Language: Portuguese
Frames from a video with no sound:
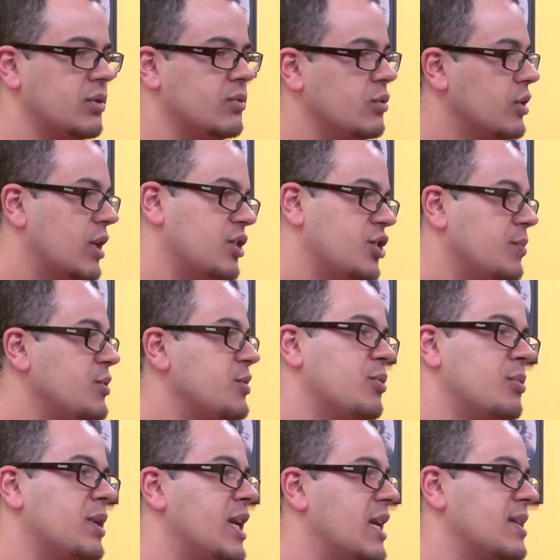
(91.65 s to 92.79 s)
tudo, que é tipo de
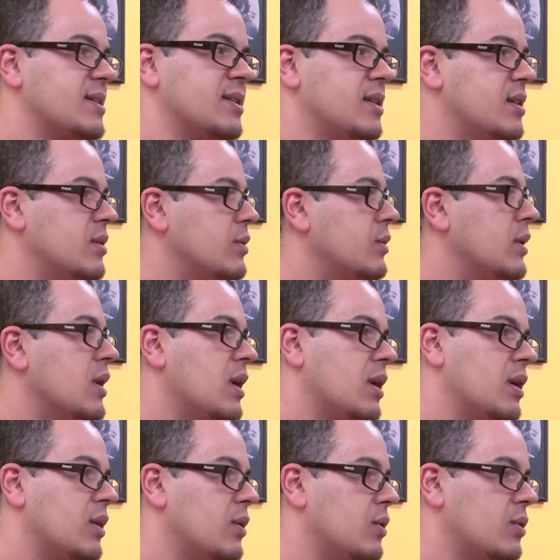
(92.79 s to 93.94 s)
publicação
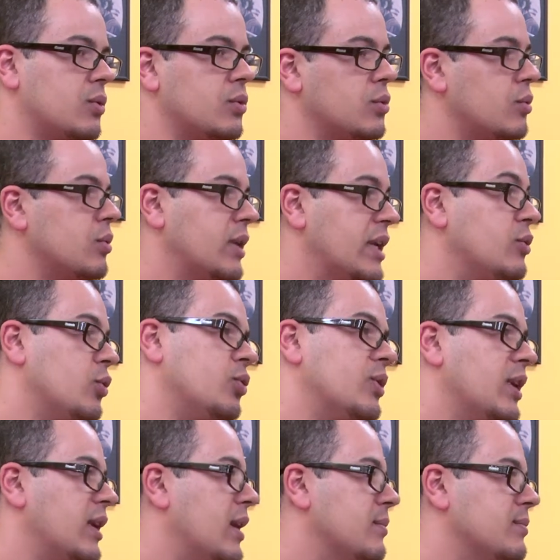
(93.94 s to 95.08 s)
ou
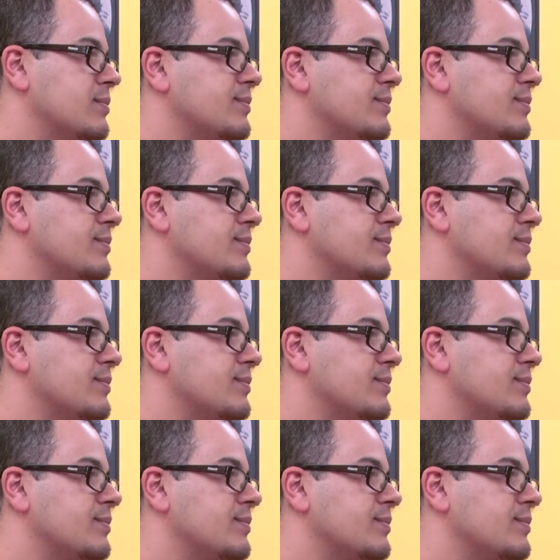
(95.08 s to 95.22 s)
leitura, né?